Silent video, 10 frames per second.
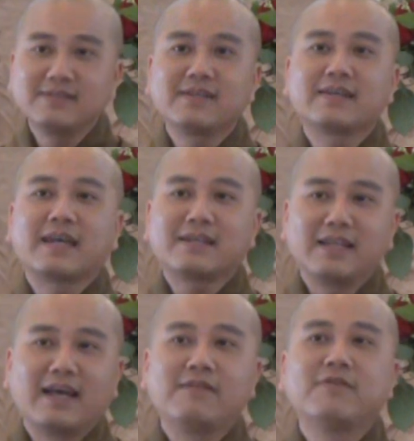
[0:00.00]
cái cách
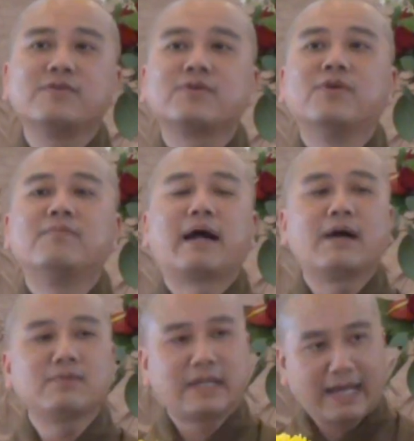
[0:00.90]
là vô chùa mặc áo
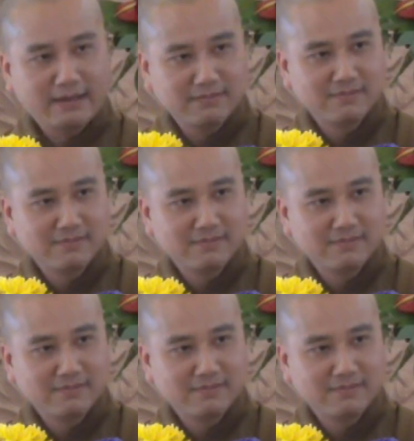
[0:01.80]
tràng